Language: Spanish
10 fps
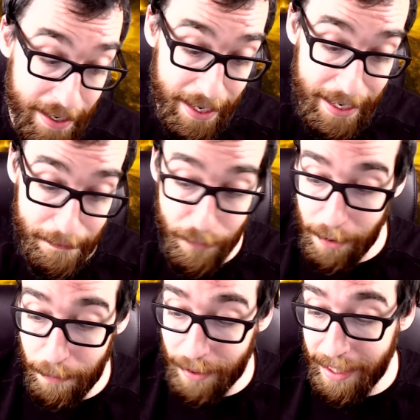que
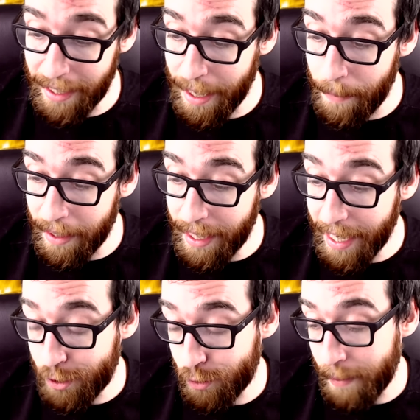bueno pues
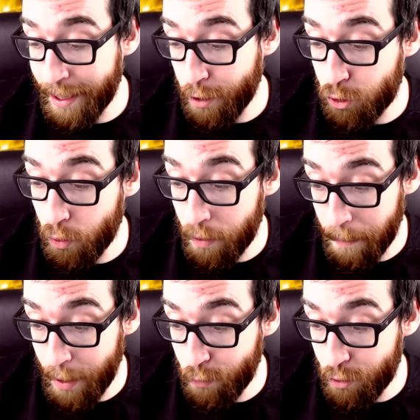directamente que esos 28
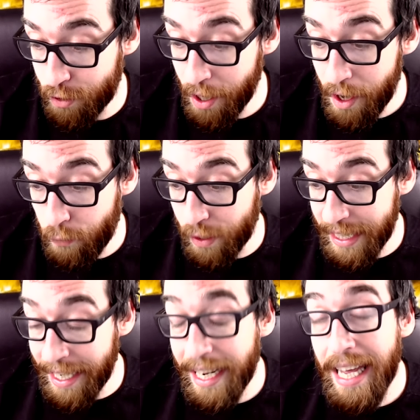minutos
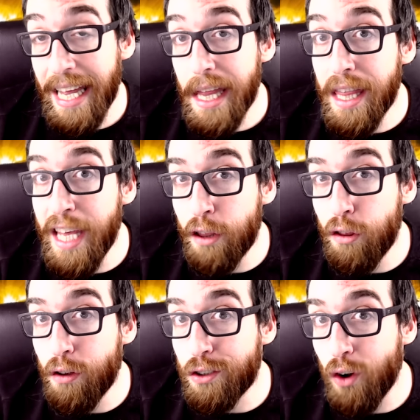fuesen
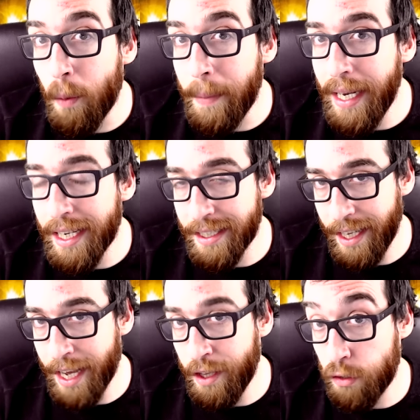cientos o miles
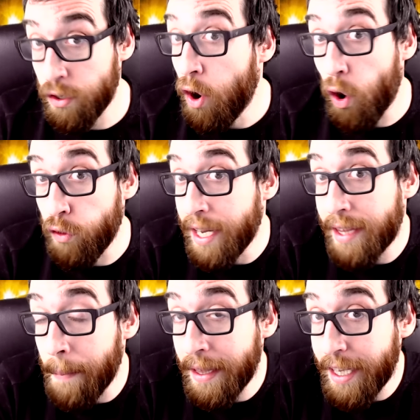de años o
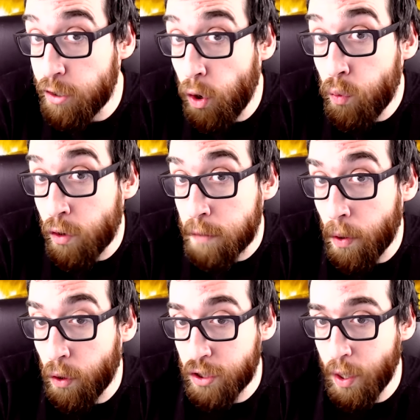directamente solo unos
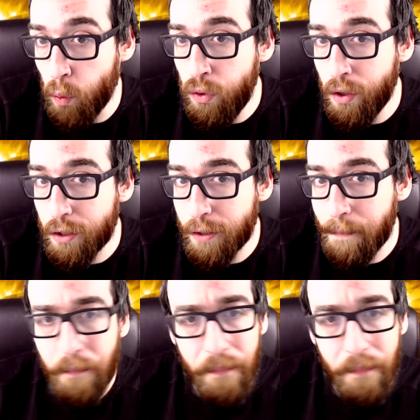pocos segundos